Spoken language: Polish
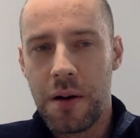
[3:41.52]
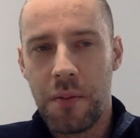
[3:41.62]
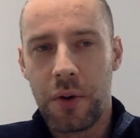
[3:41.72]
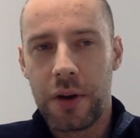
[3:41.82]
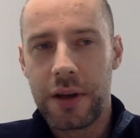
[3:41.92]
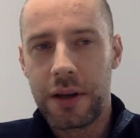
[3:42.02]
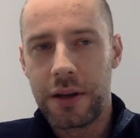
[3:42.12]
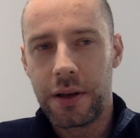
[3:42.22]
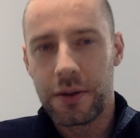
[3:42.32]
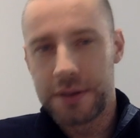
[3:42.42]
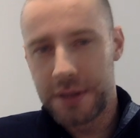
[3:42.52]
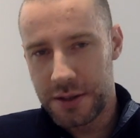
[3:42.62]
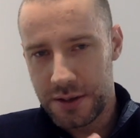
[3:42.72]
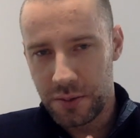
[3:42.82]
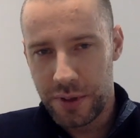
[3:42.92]
mogli
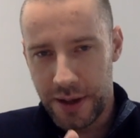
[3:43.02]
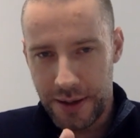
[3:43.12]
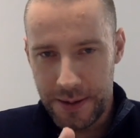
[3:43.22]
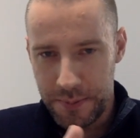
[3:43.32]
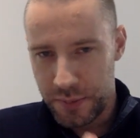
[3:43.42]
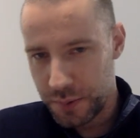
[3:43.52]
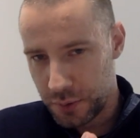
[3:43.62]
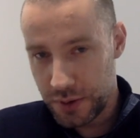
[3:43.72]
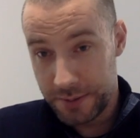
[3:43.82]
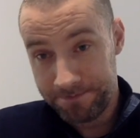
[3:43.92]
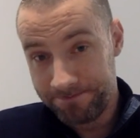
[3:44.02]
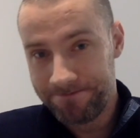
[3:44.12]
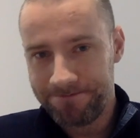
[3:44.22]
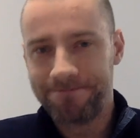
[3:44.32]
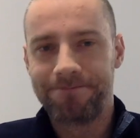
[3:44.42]
odznaczyć sobie być może,
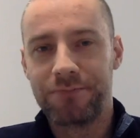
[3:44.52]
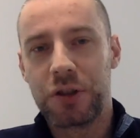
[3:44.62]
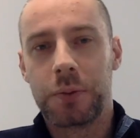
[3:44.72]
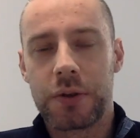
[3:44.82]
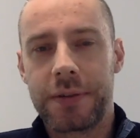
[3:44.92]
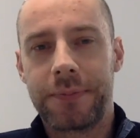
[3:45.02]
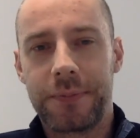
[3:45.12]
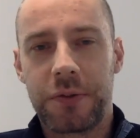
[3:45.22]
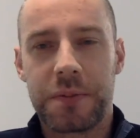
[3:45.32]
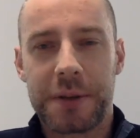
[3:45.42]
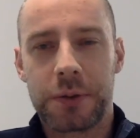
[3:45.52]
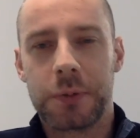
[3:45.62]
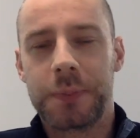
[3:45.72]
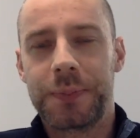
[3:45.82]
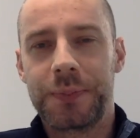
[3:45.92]
być może w
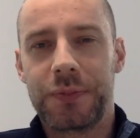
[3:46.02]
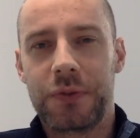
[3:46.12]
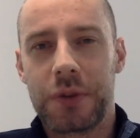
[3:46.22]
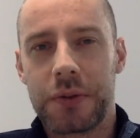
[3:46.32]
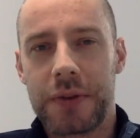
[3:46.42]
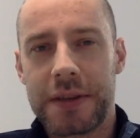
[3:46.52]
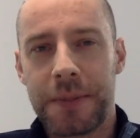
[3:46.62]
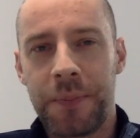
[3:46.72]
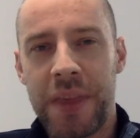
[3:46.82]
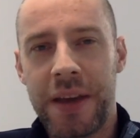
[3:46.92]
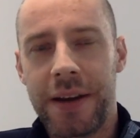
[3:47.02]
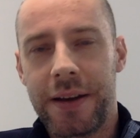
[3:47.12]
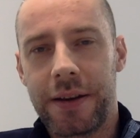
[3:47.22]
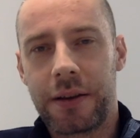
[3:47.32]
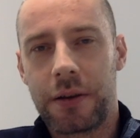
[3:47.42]
przypadku mm, wielu z Was
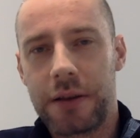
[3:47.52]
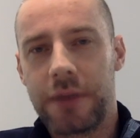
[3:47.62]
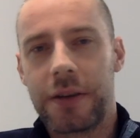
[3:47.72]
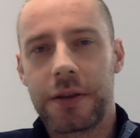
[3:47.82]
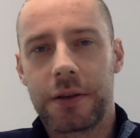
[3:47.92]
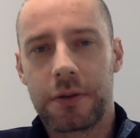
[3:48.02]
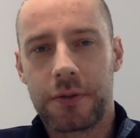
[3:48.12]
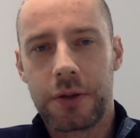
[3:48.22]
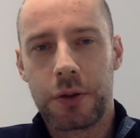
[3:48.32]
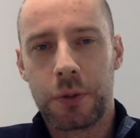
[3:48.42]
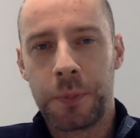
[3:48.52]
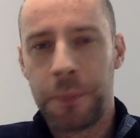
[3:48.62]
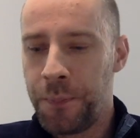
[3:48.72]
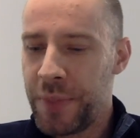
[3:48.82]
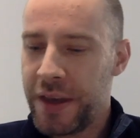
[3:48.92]
e, kolejny ważny krok w życiu.
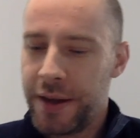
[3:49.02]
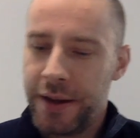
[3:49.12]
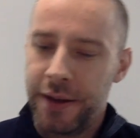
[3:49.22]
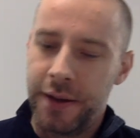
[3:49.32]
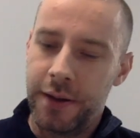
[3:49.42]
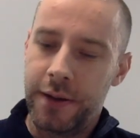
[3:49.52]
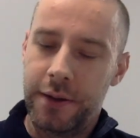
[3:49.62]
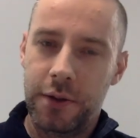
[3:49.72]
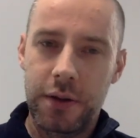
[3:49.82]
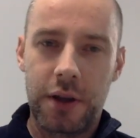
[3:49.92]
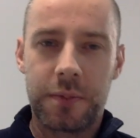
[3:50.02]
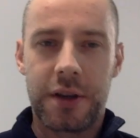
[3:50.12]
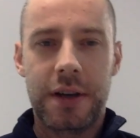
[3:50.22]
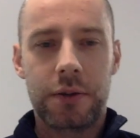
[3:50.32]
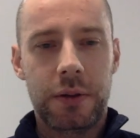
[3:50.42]
E, no i
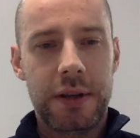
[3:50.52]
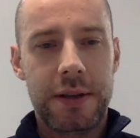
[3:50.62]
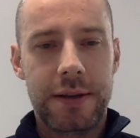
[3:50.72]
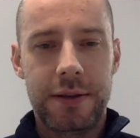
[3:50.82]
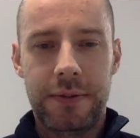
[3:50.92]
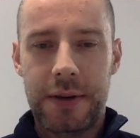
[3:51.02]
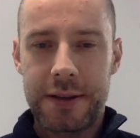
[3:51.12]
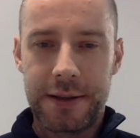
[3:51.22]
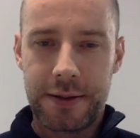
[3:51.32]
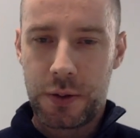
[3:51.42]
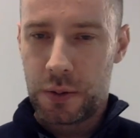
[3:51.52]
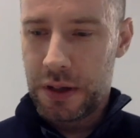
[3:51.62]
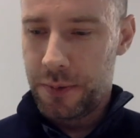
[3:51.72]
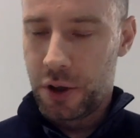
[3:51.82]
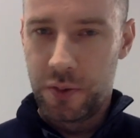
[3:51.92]
dobrze, ja tutaj e, wraz z
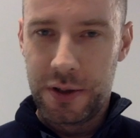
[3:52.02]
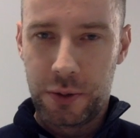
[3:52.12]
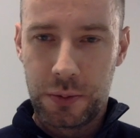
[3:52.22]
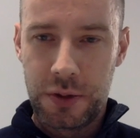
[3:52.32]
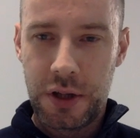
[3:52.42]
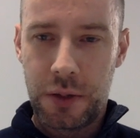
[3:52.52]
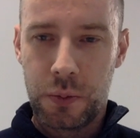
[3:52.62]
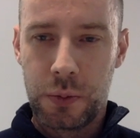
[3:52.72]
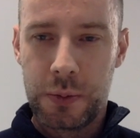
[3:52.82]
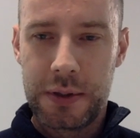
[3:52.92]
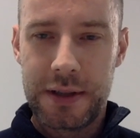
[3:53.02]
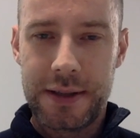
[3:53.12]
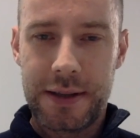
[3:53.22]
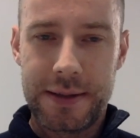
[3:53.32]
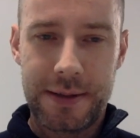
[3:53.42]
członkami komitetu oddziału
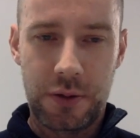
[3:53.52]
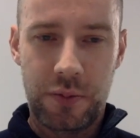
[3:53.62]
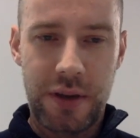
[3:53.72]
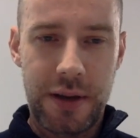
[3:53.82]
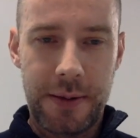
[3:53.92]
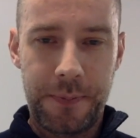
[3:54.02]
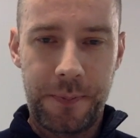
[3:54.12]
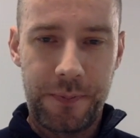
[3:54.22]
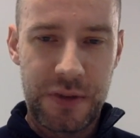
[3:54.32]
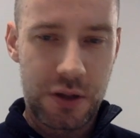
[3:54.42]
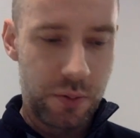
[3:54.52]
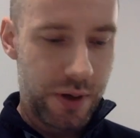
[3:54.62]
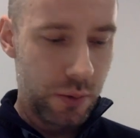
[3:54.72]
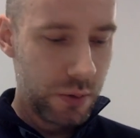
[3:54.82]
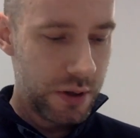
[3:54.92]
zaraz sobie mm,
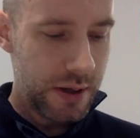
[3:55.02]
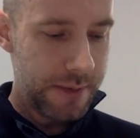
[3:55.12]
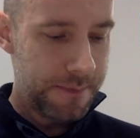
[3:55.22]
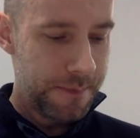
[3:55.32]
zrobię ucztę.